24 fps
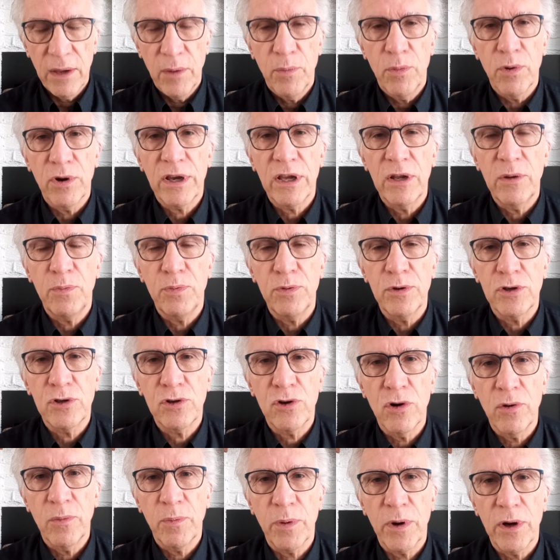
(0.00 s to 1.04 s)
pour qu'ils puissent
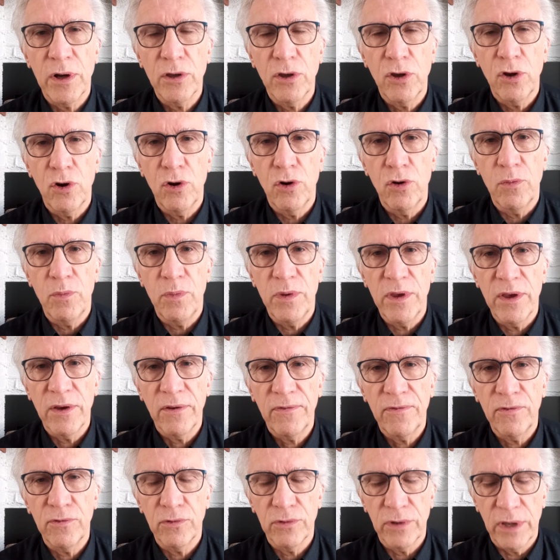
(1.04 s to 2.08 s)
comprendre le bien
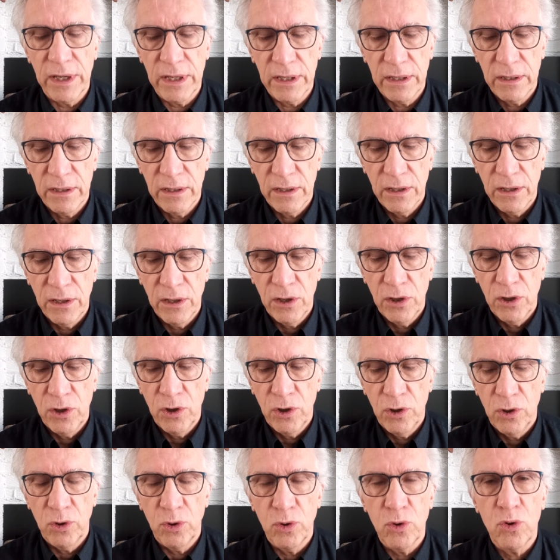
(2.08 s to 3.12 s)
fondé
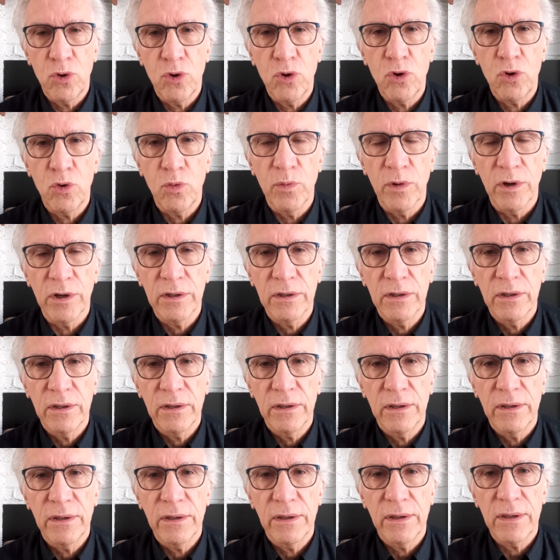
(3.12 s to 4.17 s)
du jugement
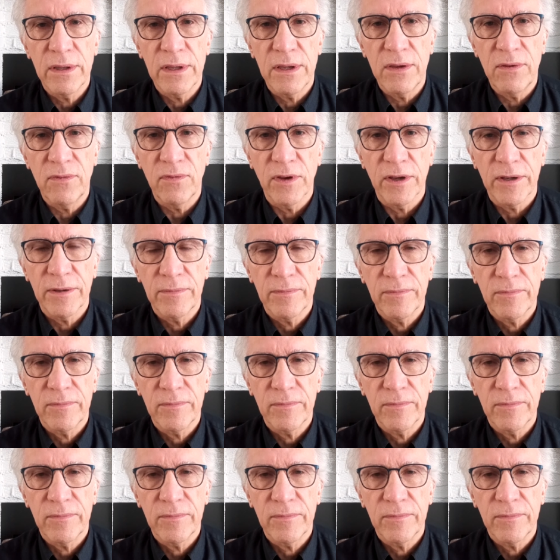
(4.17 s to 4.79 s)
divin.